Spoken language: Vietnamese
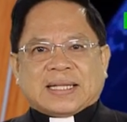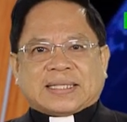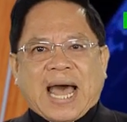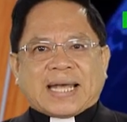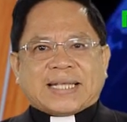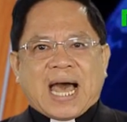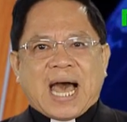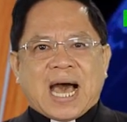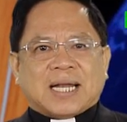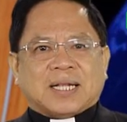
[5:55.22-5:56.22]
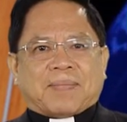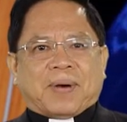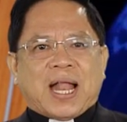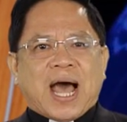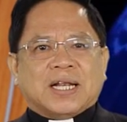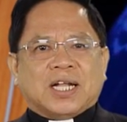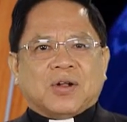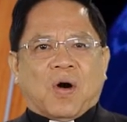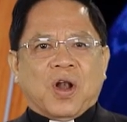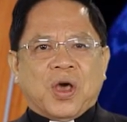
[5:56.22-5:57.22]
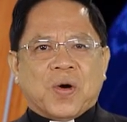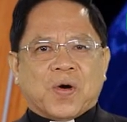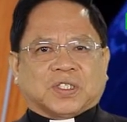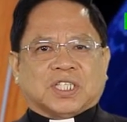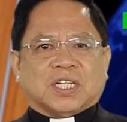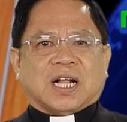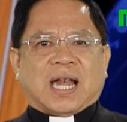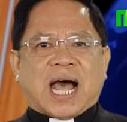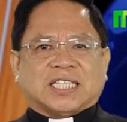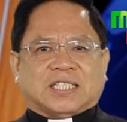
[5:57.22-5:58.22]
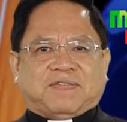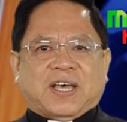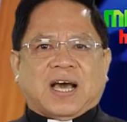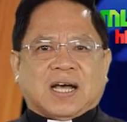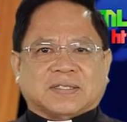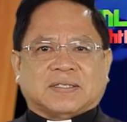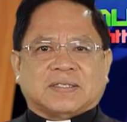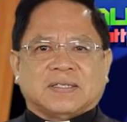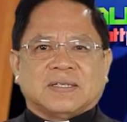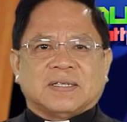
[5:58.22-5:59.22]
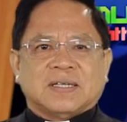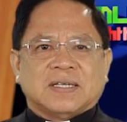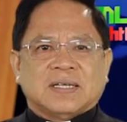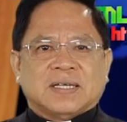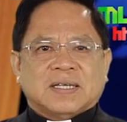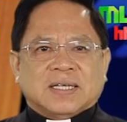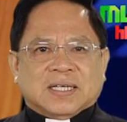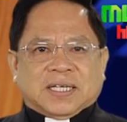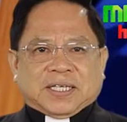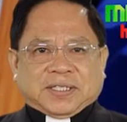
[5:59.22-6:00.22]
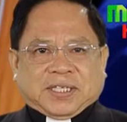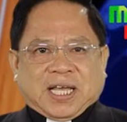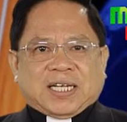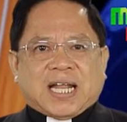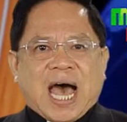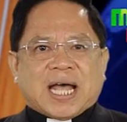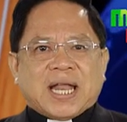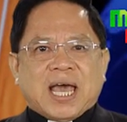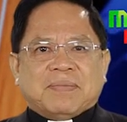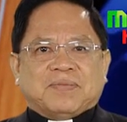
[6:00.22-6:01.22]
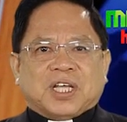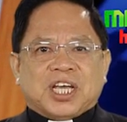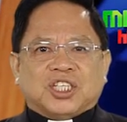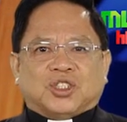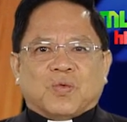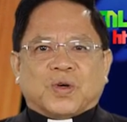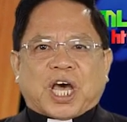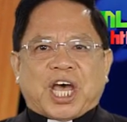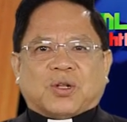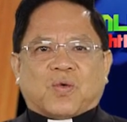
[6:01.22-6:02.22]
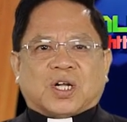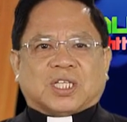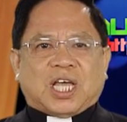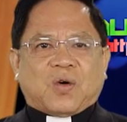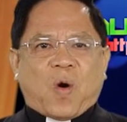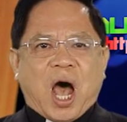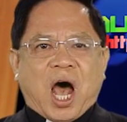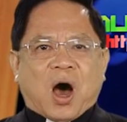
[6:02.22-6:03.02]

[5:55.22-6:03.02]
tại nhà hát Planet Hollywood Las Vegas diễn ra đêm thi chung kết cuộc thi Hoa